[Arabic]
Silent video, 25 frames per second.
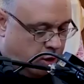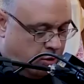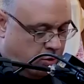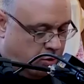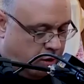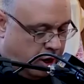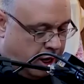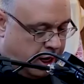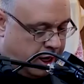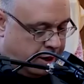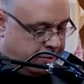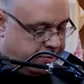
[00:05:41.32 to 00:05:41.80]

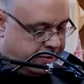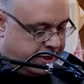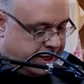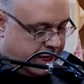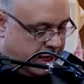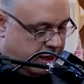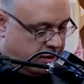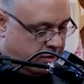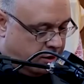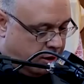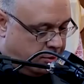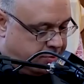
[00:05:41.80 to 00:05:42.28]
القائم من
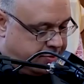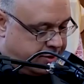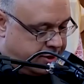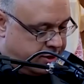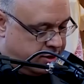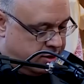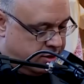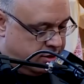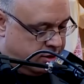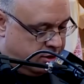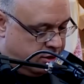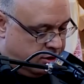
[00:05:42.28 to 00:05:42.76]
القبر
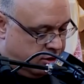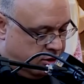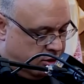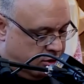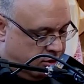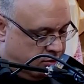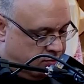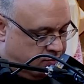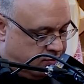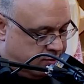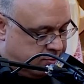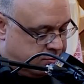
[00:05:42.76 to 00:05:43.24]

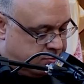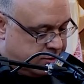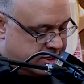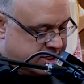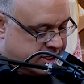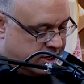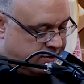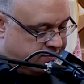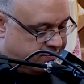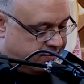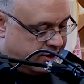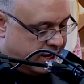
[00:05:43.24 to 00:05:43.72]

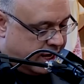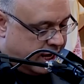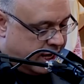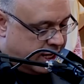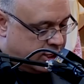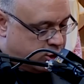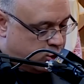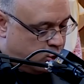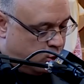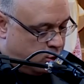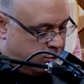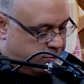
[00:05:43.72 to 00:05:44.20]

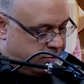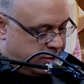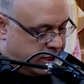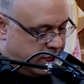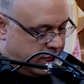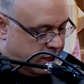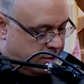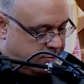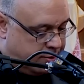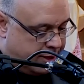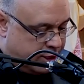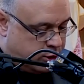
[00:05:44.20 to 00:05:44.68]
بشفاعة أمه
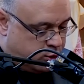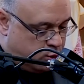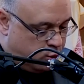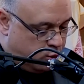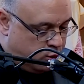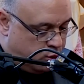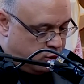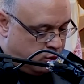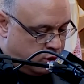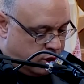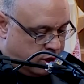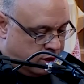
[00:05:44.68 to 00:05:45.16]

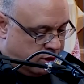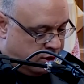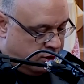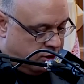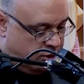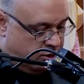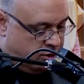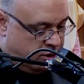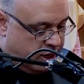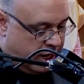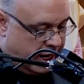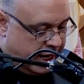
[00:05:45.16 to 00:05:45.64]
البتول
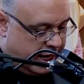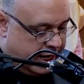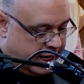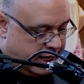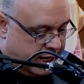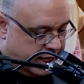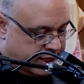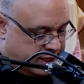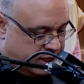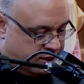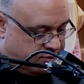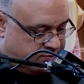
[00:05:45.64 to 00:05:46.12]

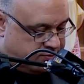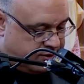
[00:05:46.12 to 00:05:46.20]
التي